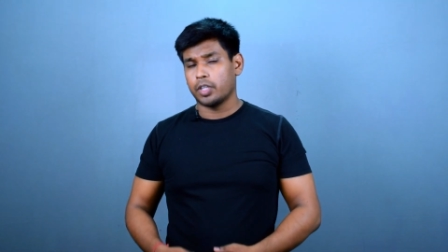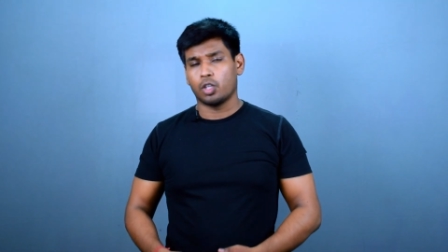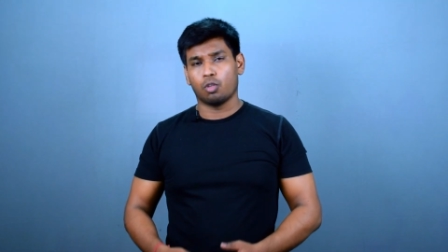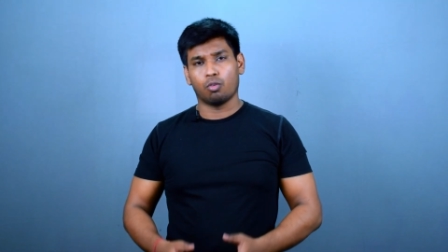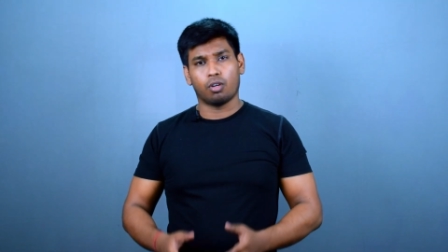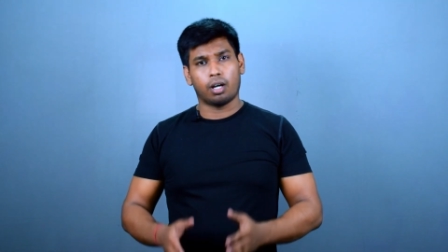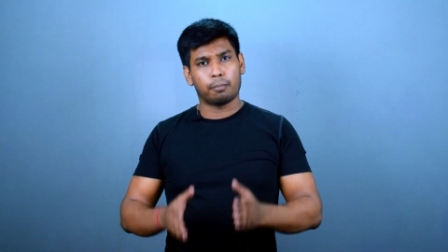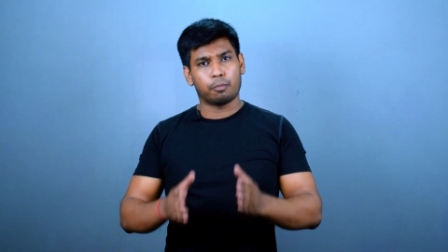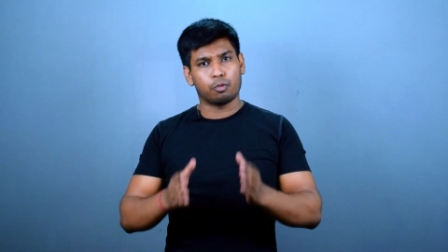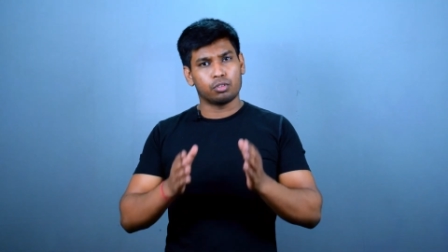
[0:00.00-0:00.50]
तो
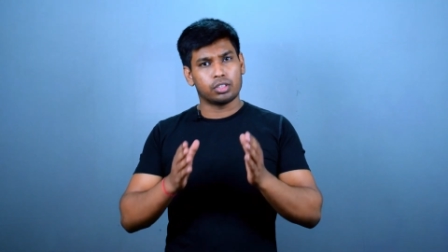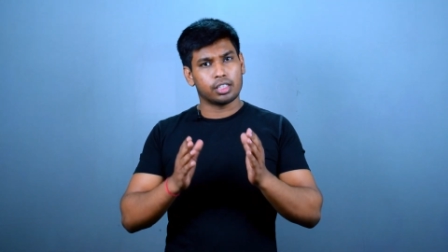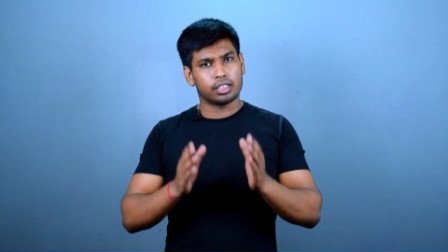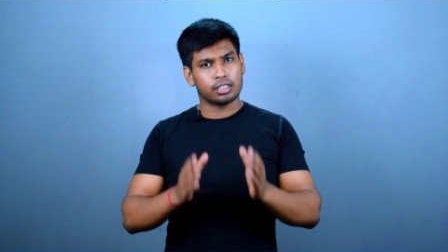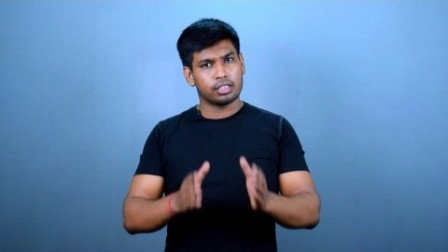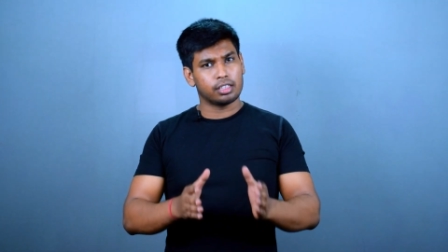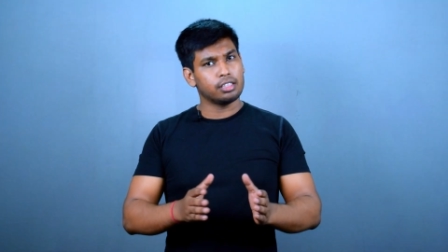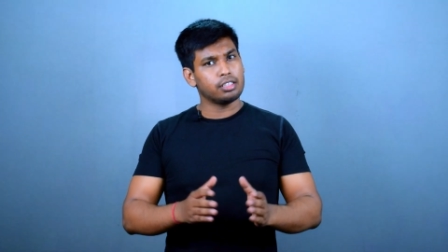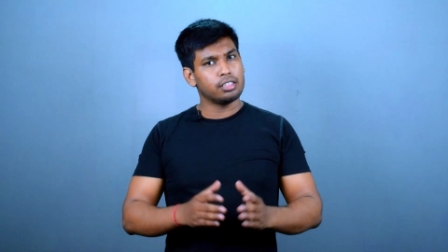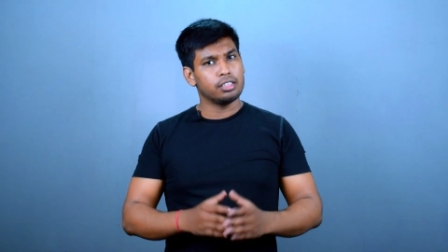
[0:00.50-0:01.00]
आपको
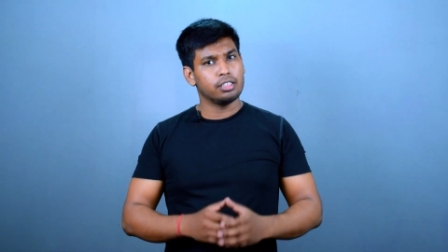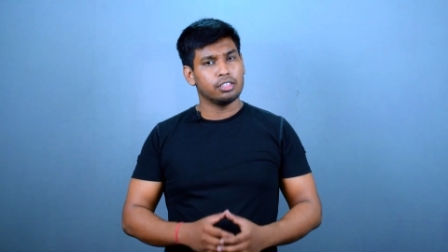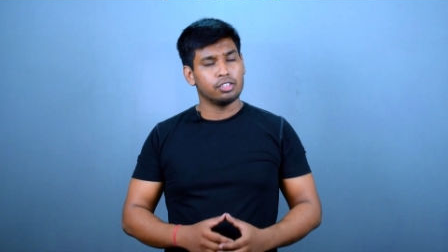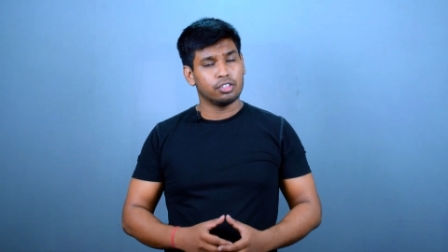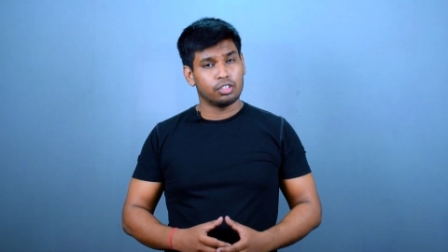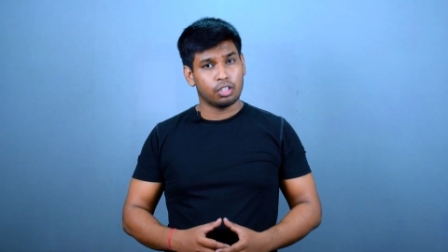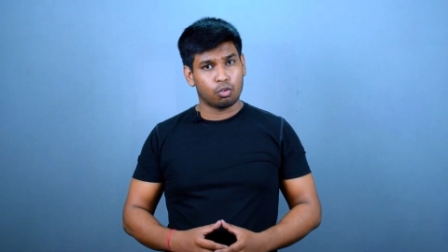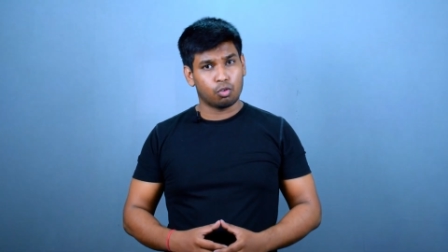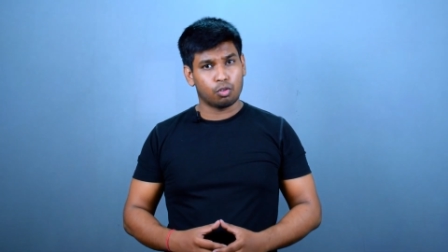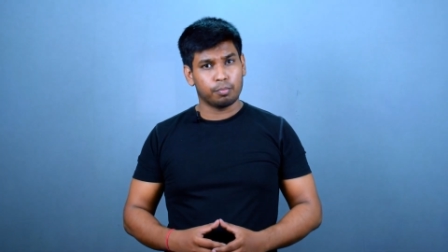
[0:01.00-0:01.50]
सक्सेस
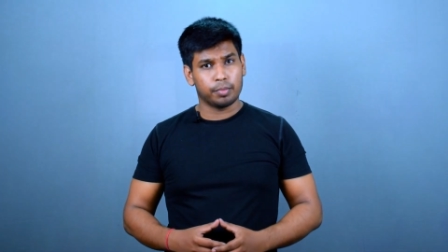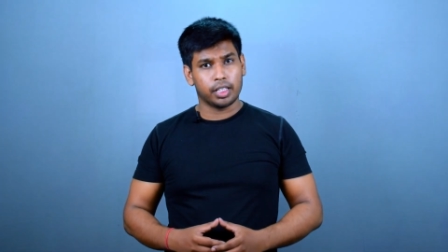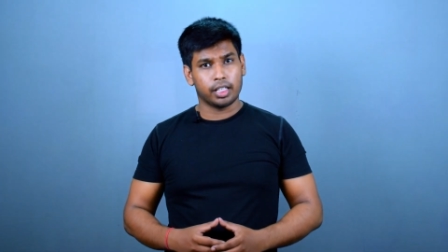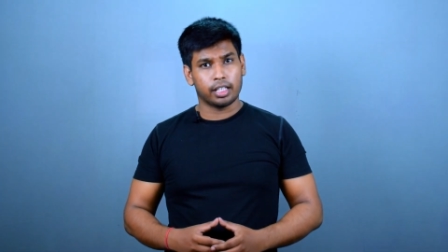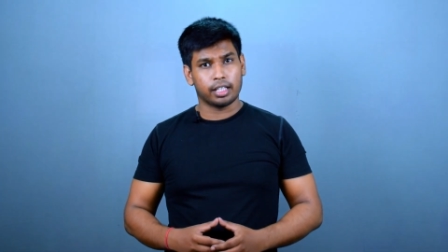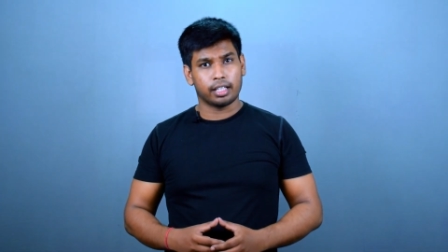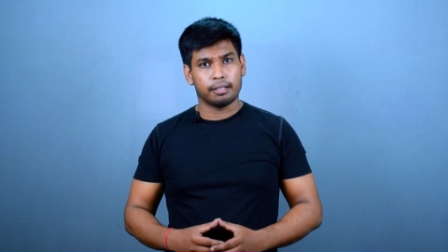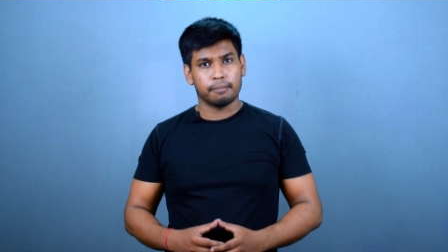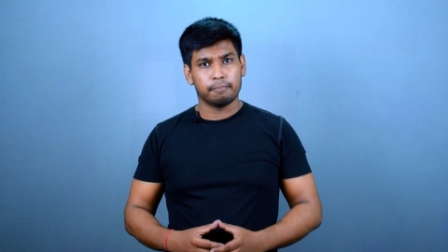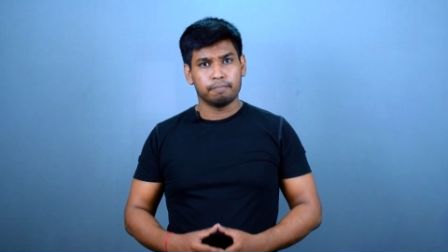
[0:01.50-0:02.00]
ज़रूर
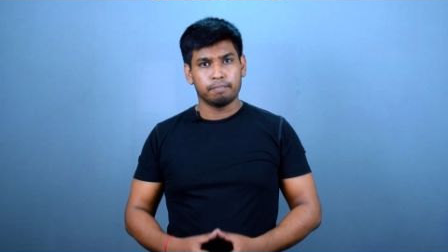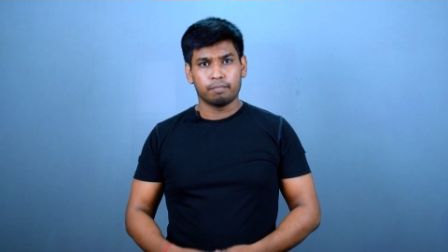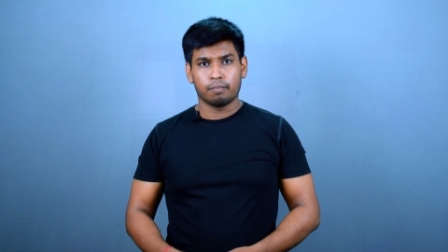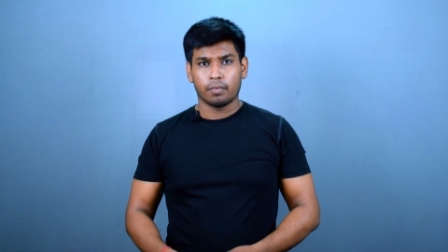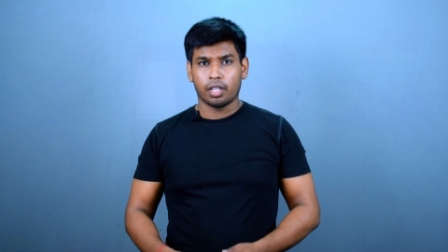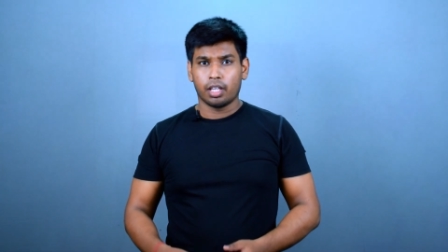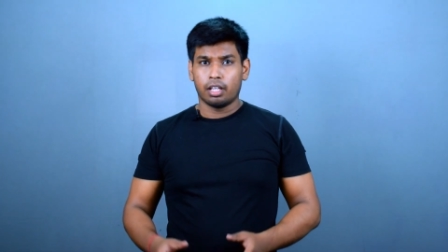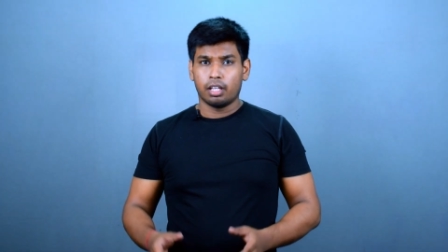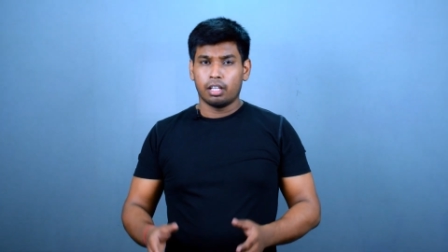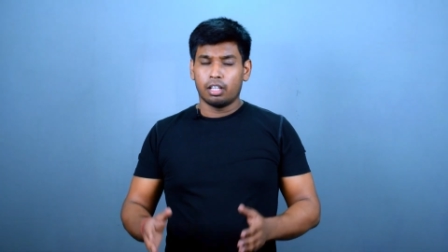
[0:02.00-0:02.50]
मिलेगा
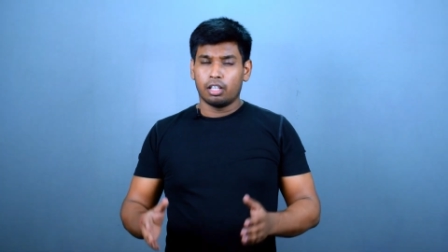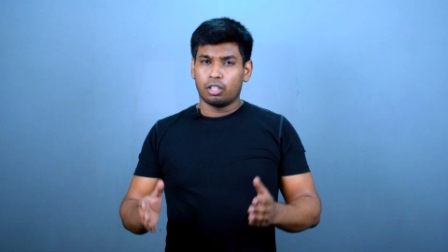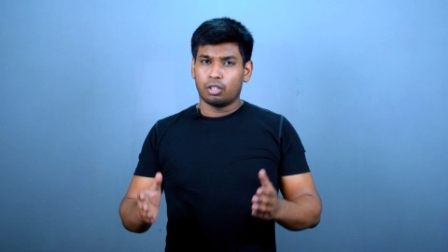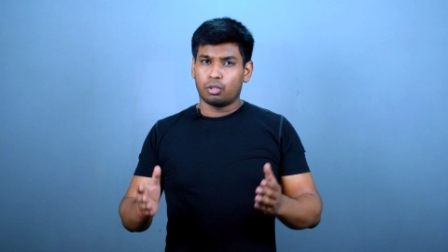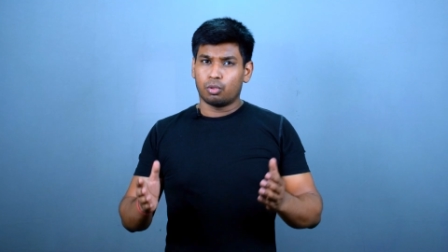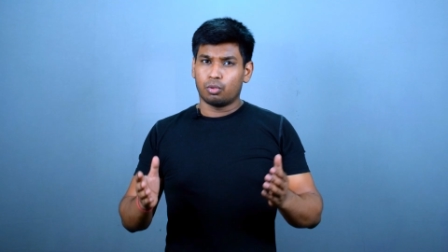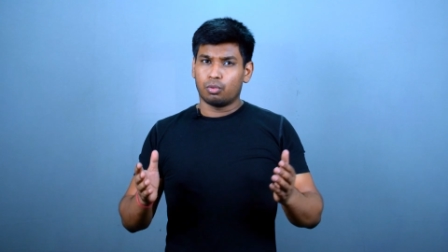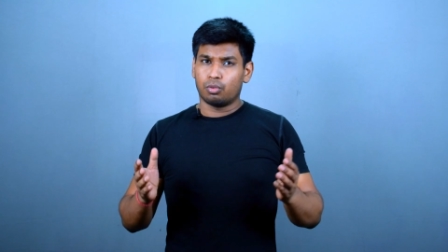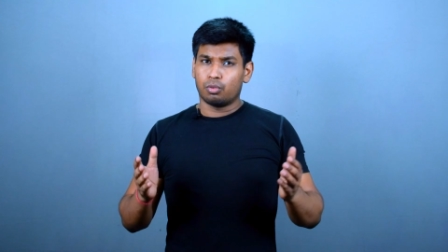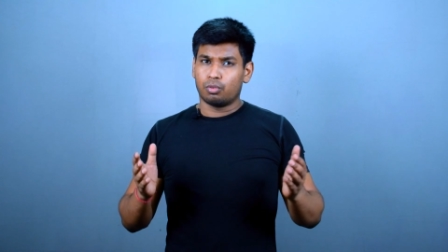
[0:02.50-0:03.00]

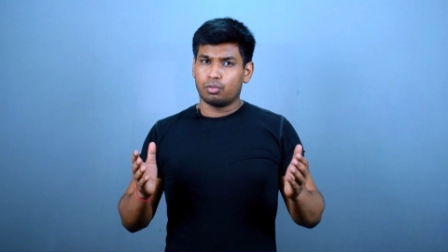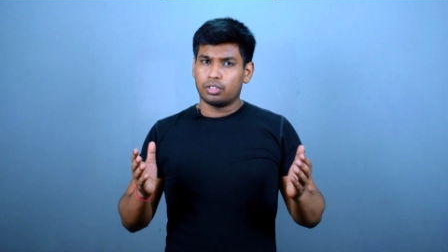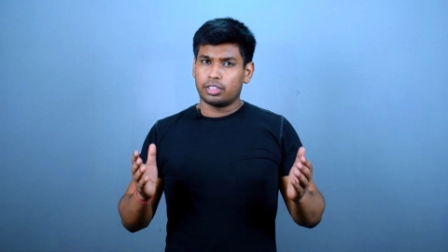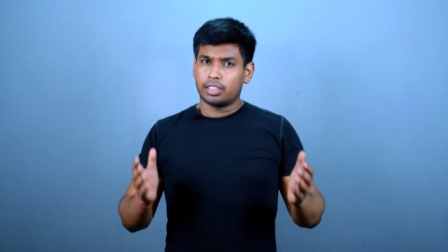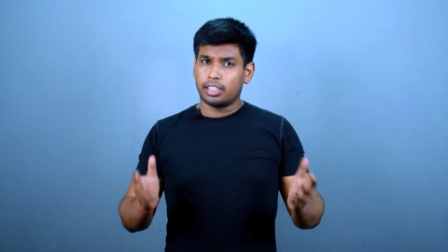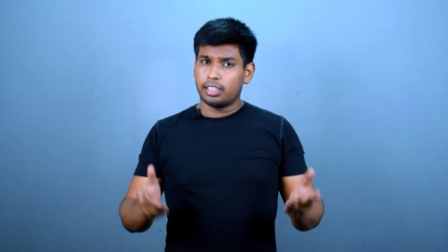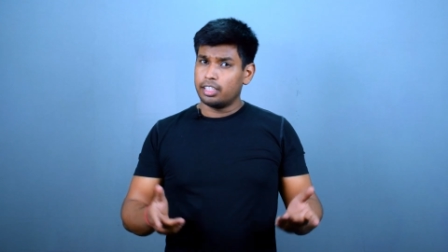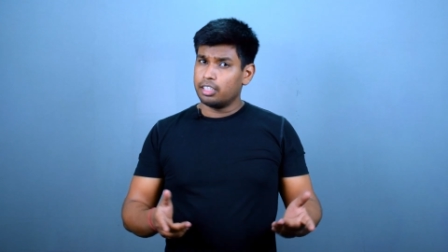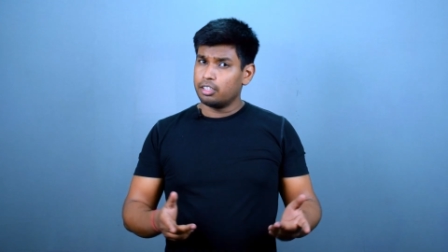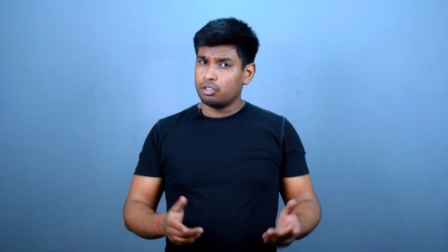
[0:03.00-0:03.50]
तो
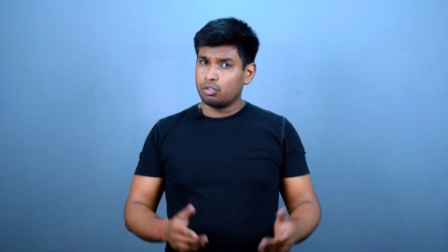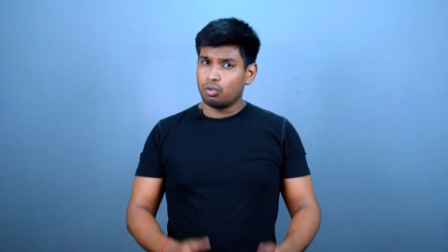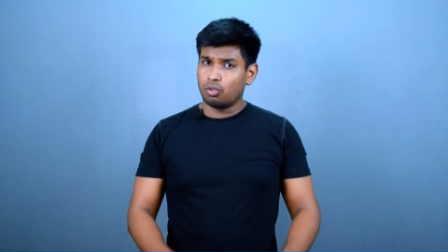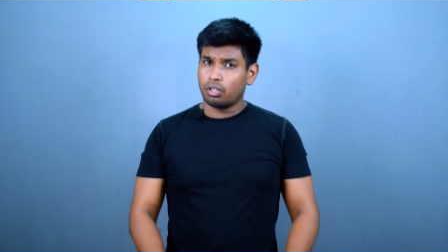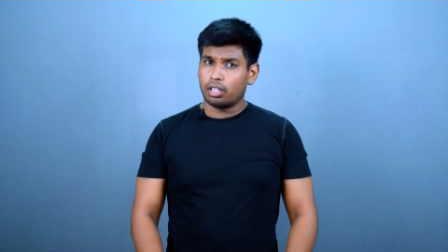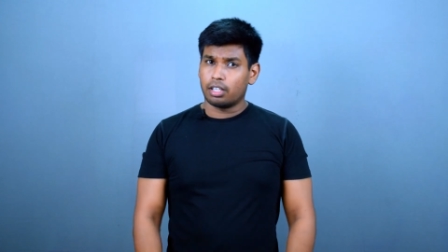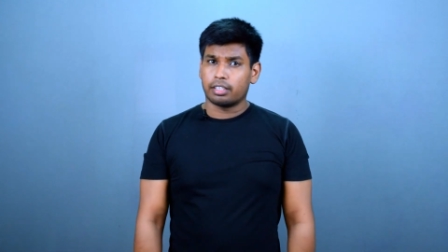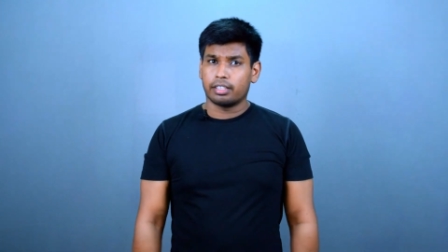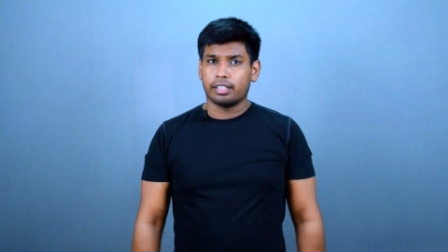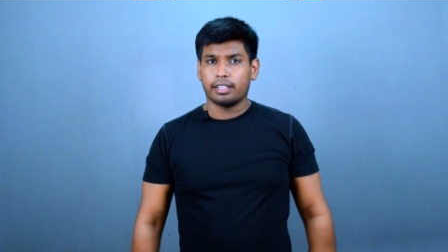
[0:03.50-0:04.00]
चलिए शुरू
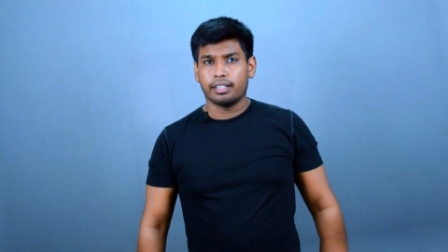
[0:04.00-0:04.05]
करते